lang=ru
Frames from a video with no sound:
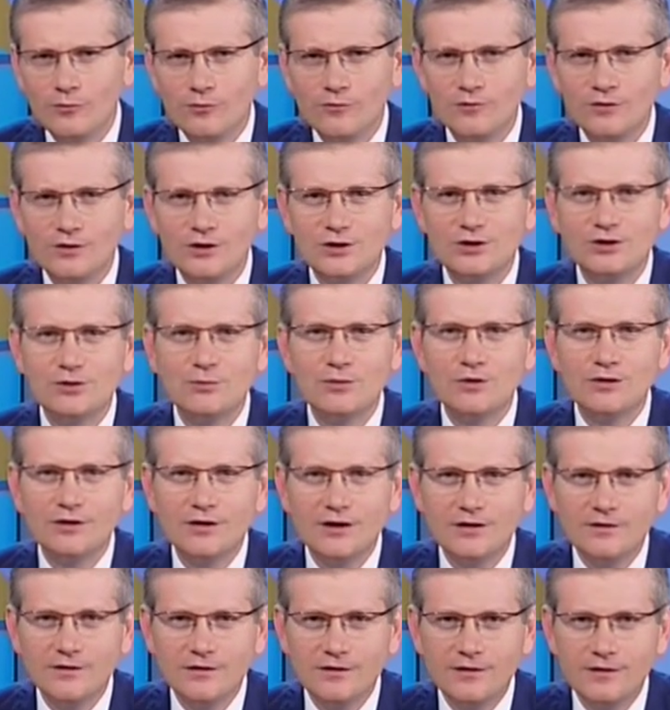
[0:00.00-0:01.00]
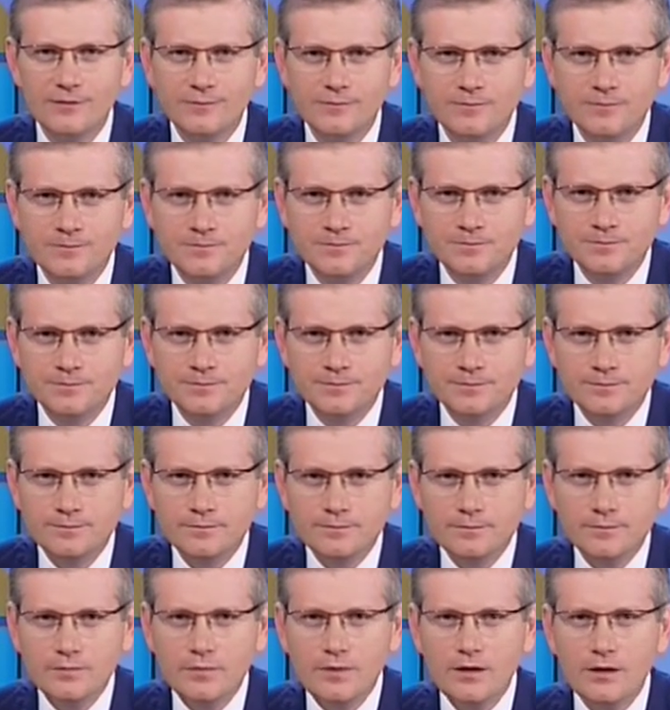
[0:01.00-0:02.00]
2015.
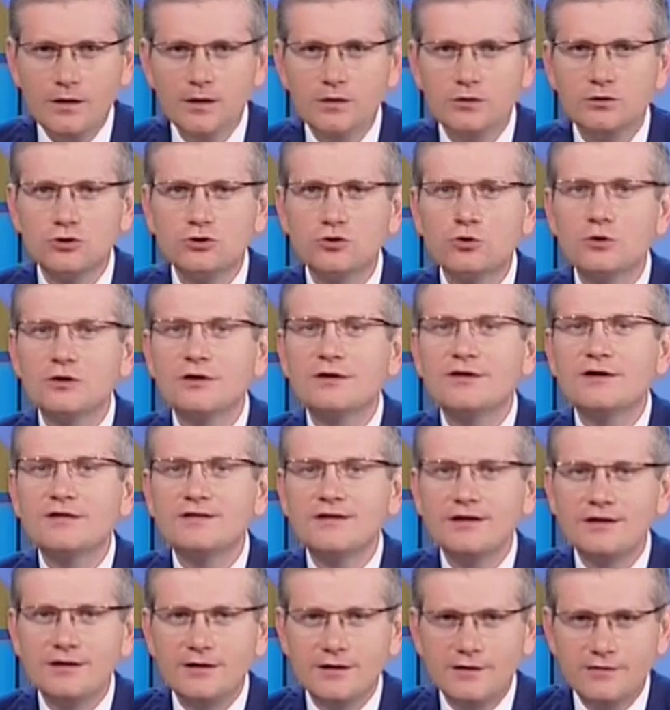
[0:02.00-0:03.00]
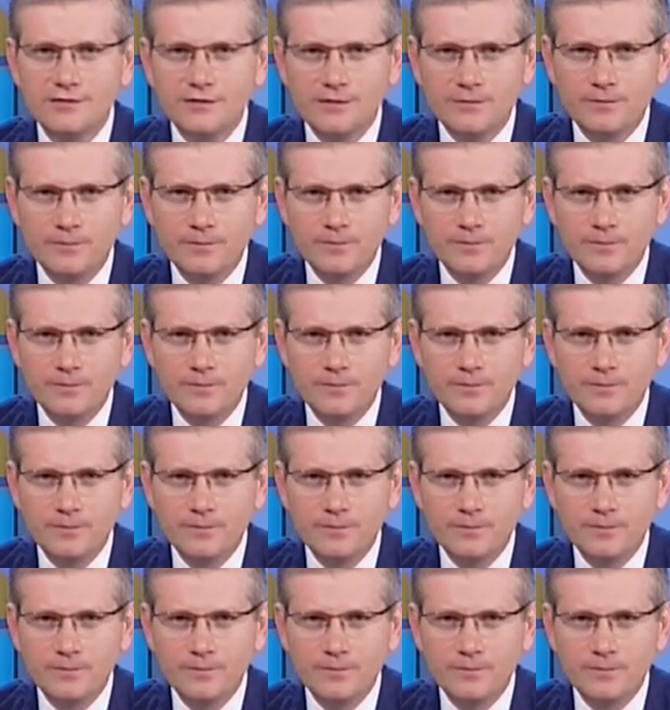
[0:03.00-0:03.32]
Что-то даст Одессе.